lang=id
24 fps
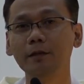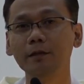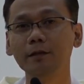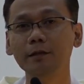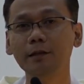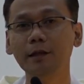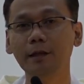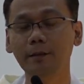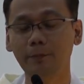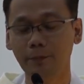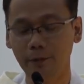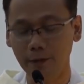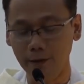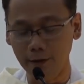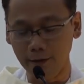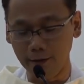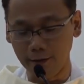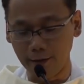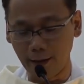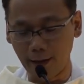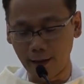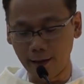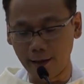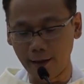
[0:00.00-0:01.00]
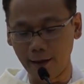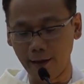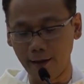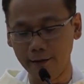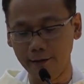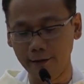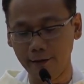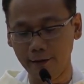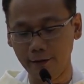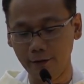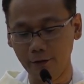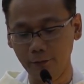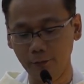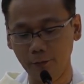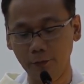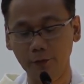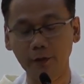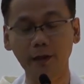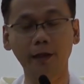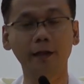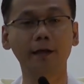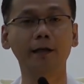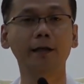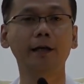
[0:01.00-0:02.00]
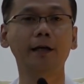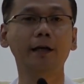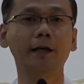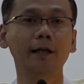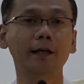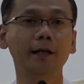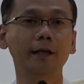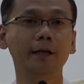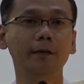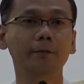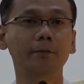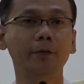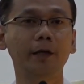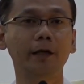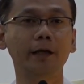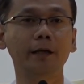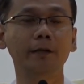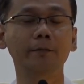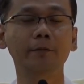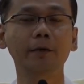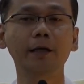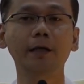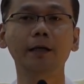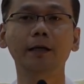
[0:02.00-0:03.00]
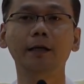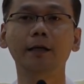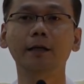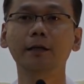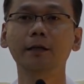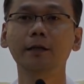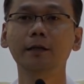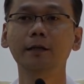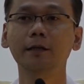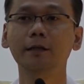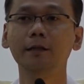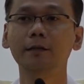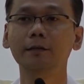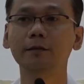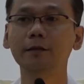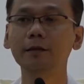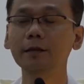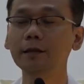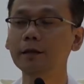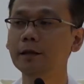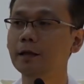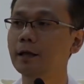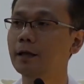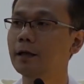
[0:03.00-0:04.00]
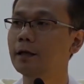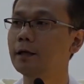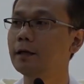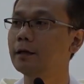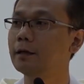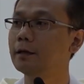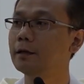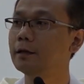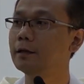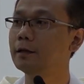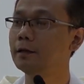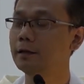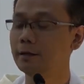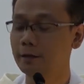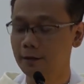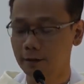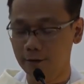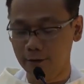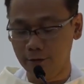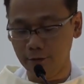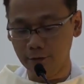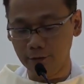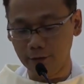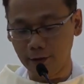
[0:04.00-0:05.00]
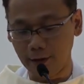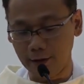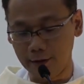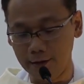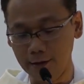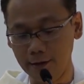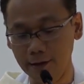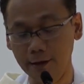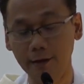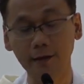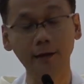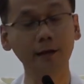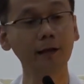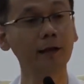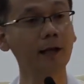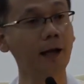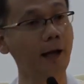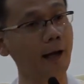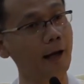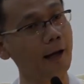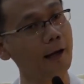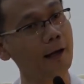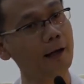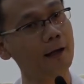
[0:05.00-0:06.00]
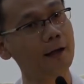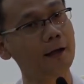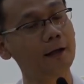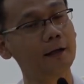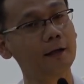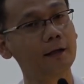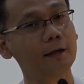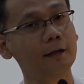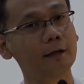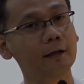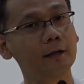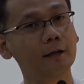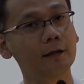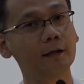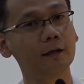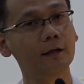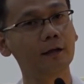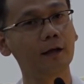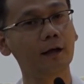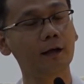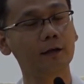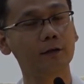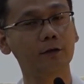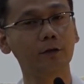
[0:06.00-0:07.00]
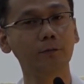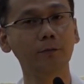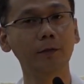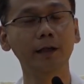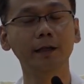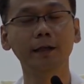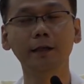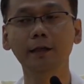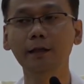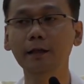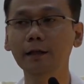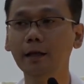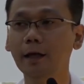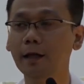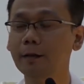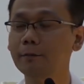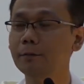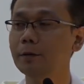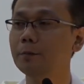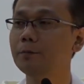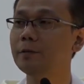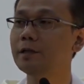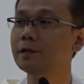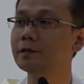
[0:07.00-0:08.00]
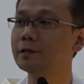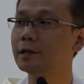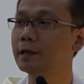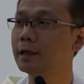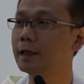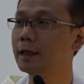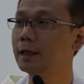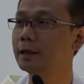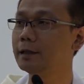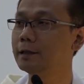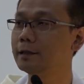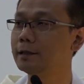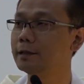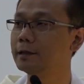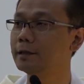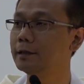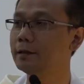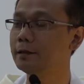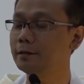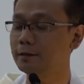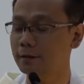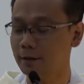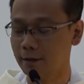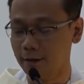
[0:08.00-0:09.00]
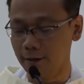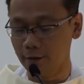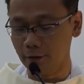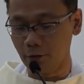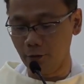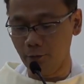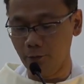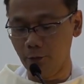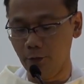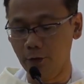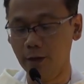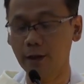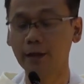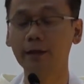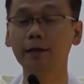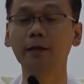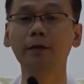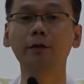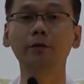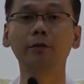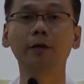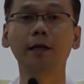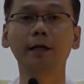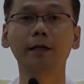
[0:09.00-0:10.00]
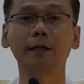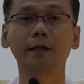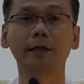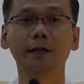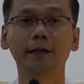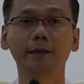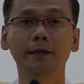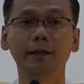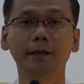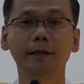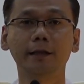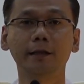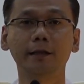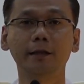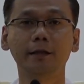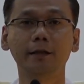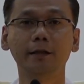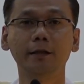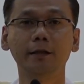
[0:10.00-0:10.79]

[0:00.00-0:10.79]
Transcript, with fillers: Tetapi nakalnya itu bukan nakal yang bagaimana, dia itu tadi hilang atau menghilang, memisahkan diri dari rombongan keluarganya.